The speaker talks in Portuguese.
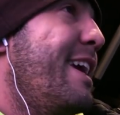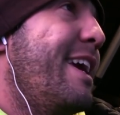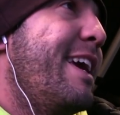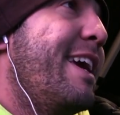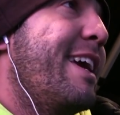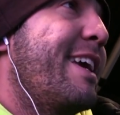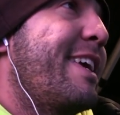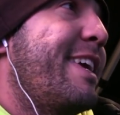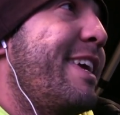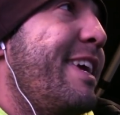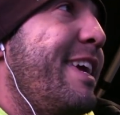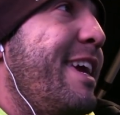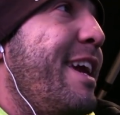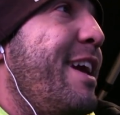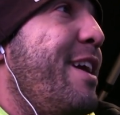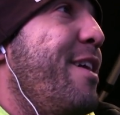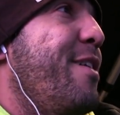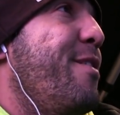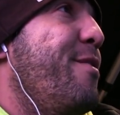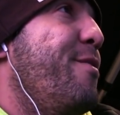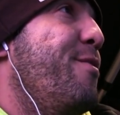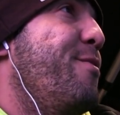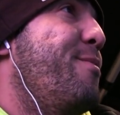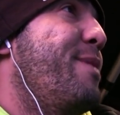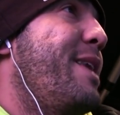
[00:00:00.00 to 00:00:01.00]
é que
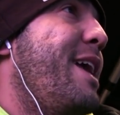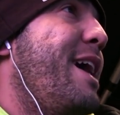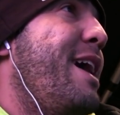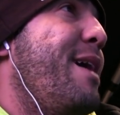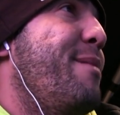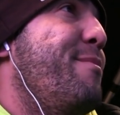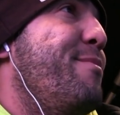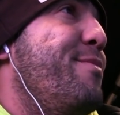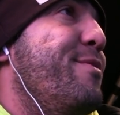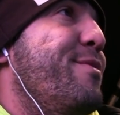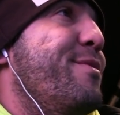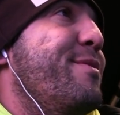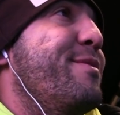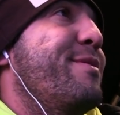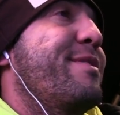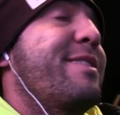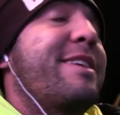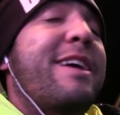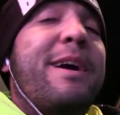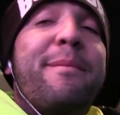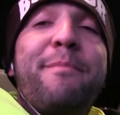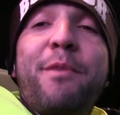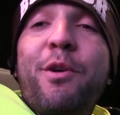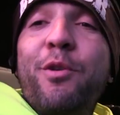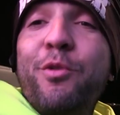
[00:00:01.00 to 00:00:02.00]
é o brabo.
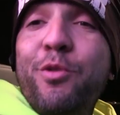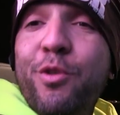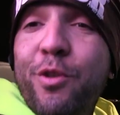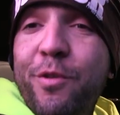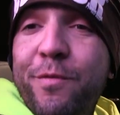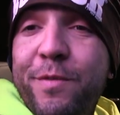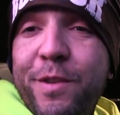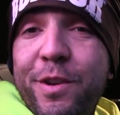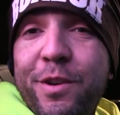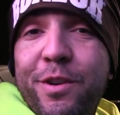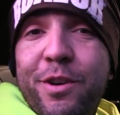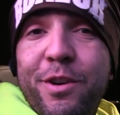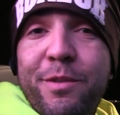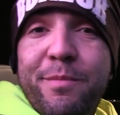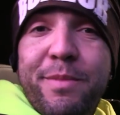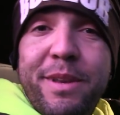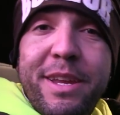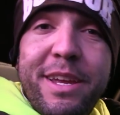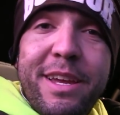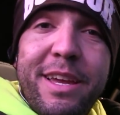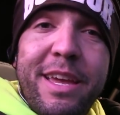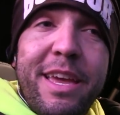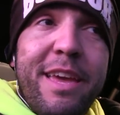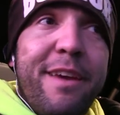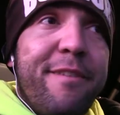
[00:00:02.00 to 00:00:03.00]
Caminhão novo em
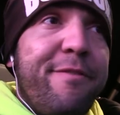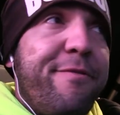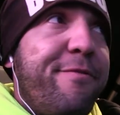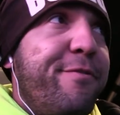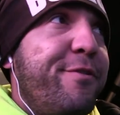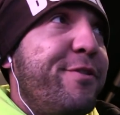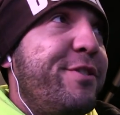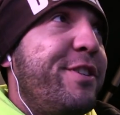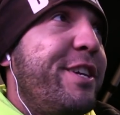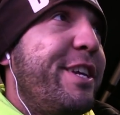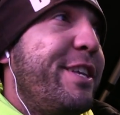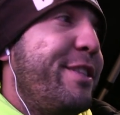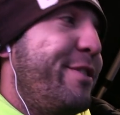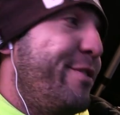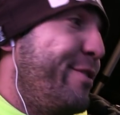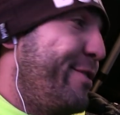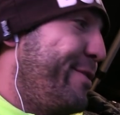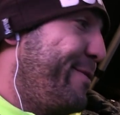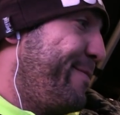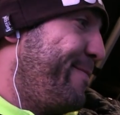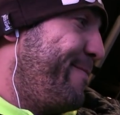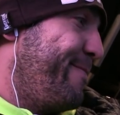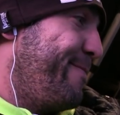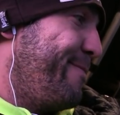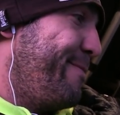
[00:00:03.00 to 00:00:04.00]
obra é fodido.
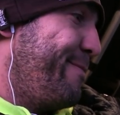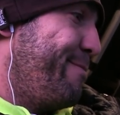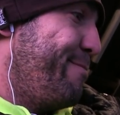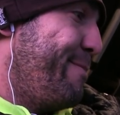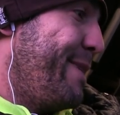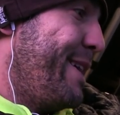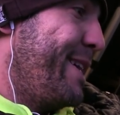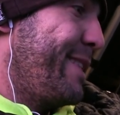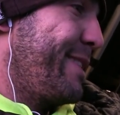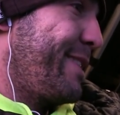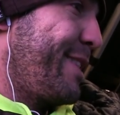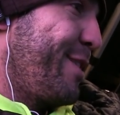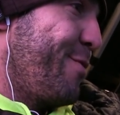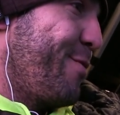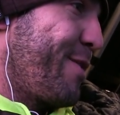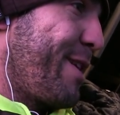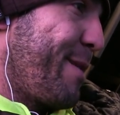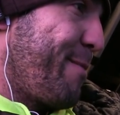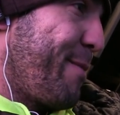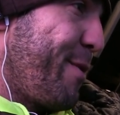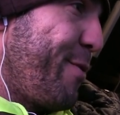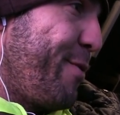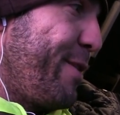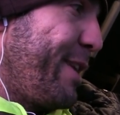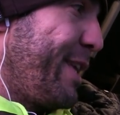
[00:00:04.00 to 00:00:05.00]
Manter o
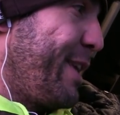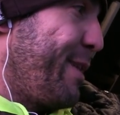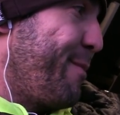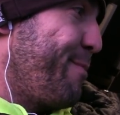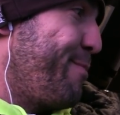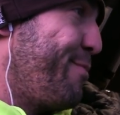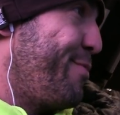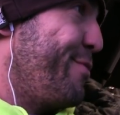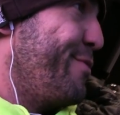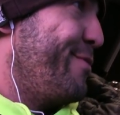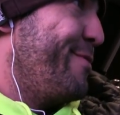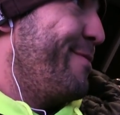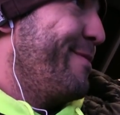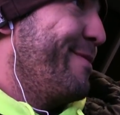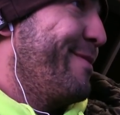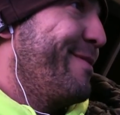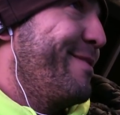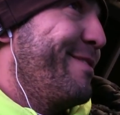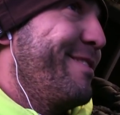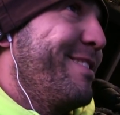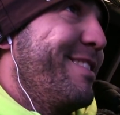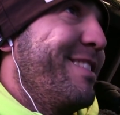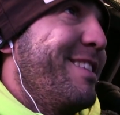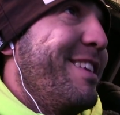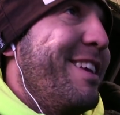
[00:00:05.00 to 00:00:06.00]
caminhão limpo,
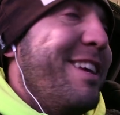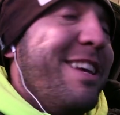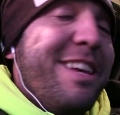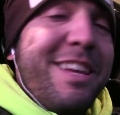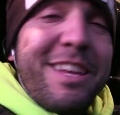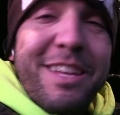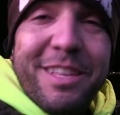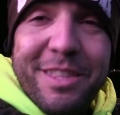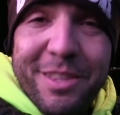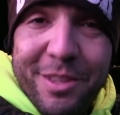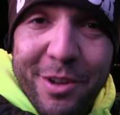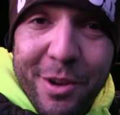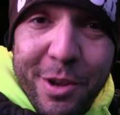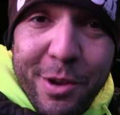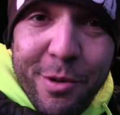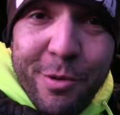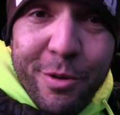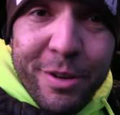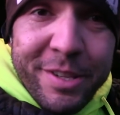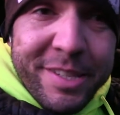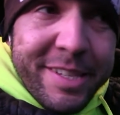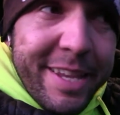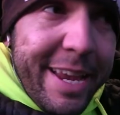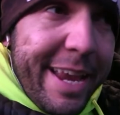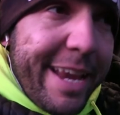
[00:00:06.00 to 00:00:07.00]
não
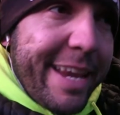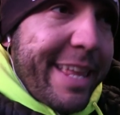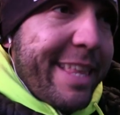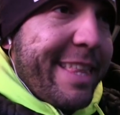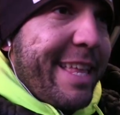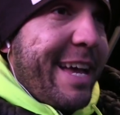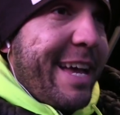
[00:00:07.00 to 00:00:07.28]
encostar ele em